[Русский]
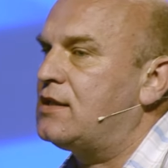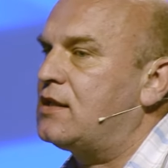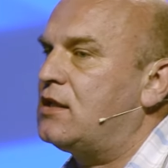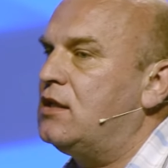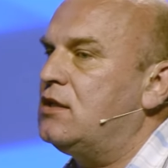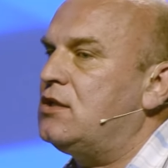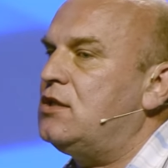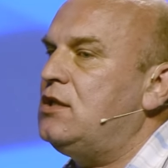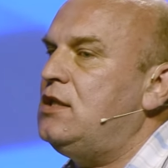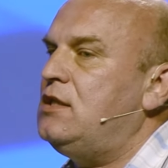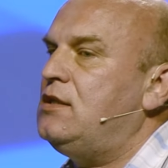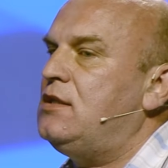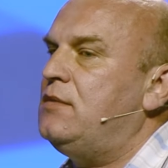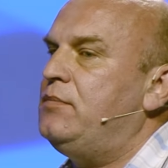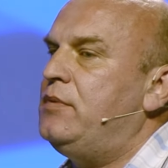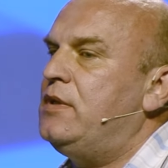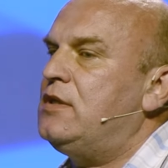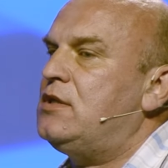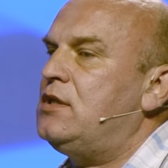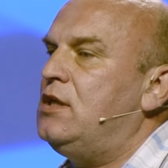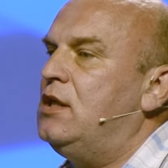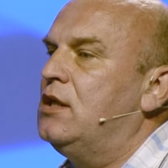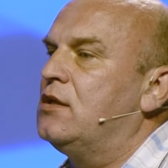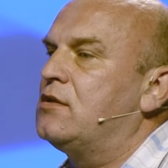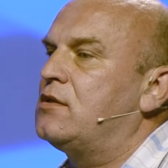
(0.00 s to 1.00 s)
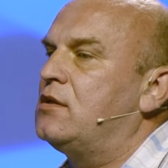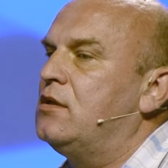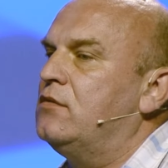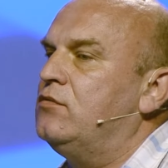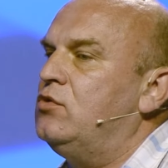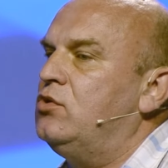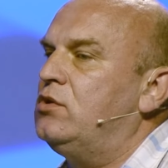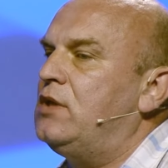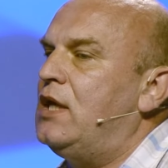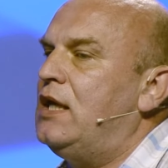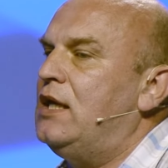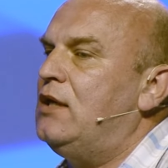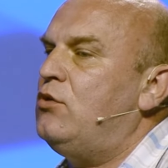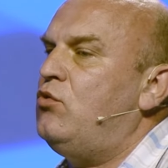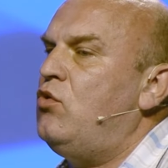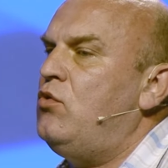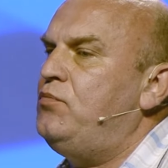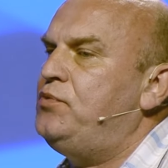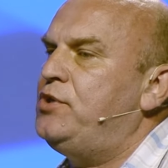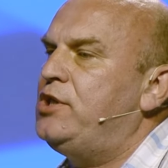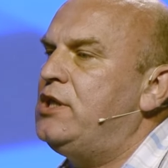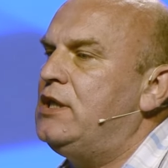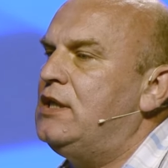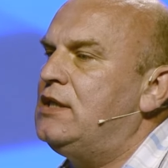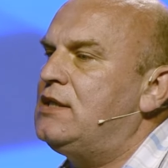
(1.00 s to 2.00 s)
Скажите, пожалуйста, вот а
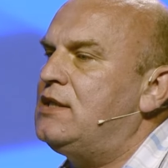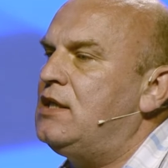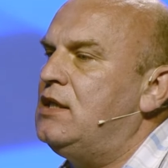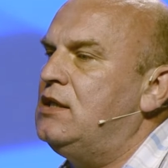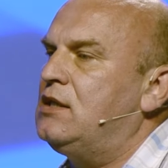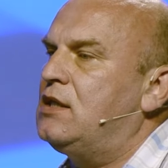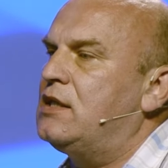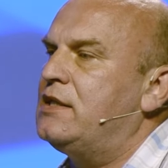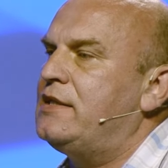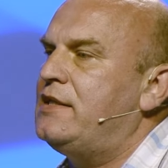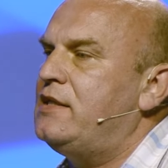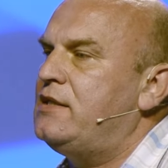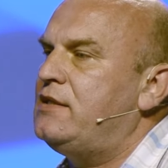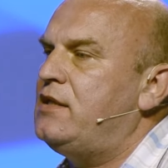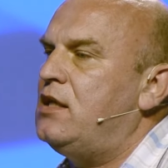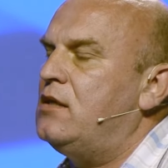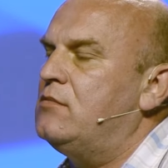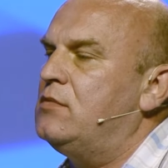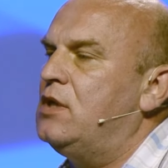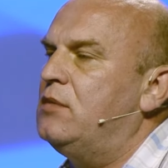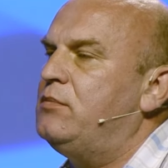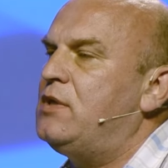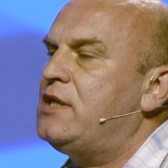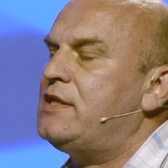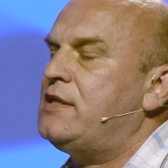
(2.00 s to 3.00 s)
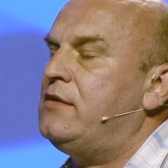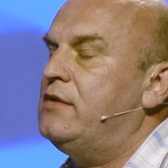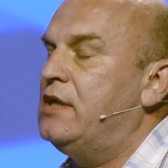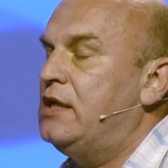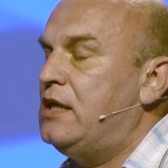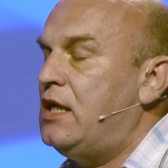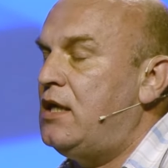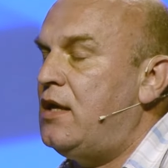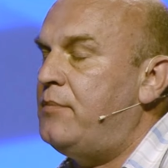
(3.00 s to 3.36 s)
общая оценка системы образования.